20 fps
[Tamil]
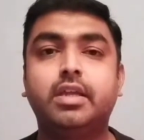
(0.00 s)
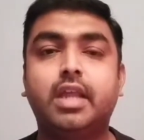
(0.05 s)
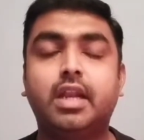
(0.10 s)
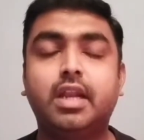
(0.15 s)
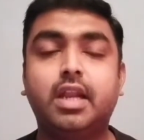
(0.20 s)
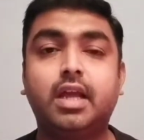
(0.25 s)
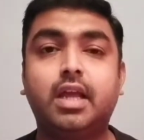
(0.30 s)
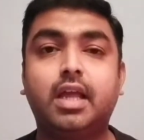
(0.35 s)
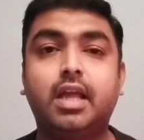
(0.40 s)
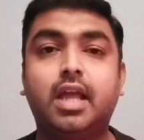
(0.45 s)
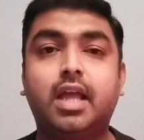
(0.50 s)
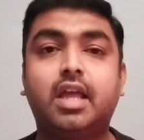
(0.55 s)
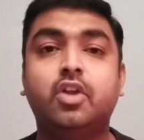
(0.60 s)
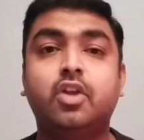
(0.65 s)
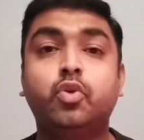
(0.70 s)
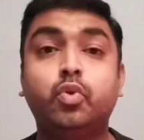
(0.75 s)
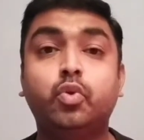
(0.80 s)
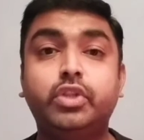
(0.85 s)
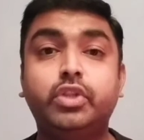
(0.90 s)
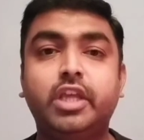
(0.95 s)
என்னங்க
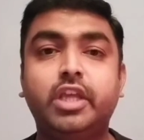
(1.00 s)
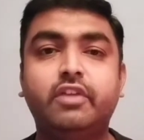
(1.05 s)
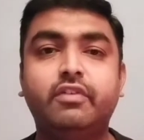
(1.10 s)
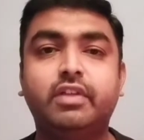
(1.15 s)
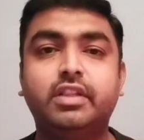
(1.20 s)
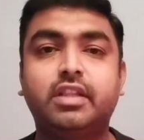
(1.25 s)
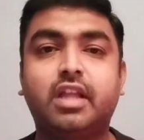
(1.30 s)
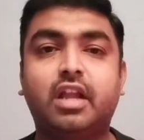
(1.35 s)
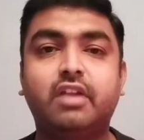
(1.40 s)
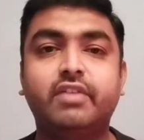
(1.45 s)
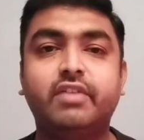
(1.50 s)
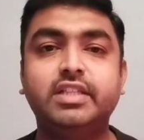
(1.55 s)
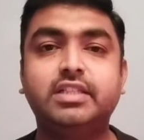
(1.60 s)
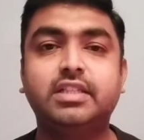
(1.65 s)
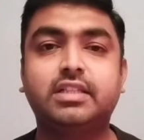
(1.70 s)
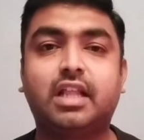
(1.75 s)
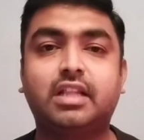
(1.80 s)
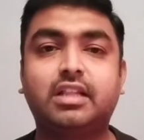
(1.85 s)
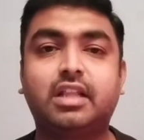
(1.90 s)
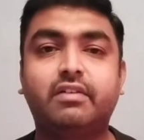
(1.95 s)
நூத்தி இருபத்தி நாலு வயசு
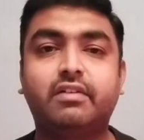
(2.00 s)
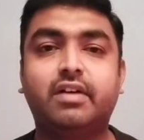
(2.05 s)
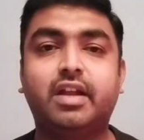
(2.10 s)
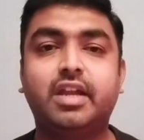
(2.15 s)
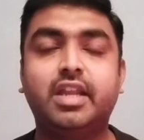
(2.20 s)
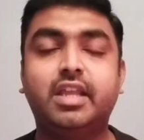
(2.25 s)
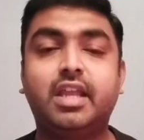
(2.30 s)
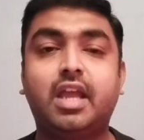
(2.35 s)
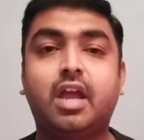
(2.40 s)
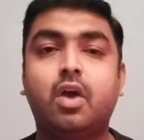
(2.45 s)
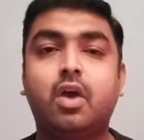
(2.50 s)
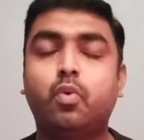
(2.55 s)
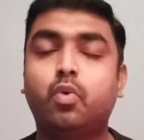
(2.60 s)
தாத்தாவா நீங்க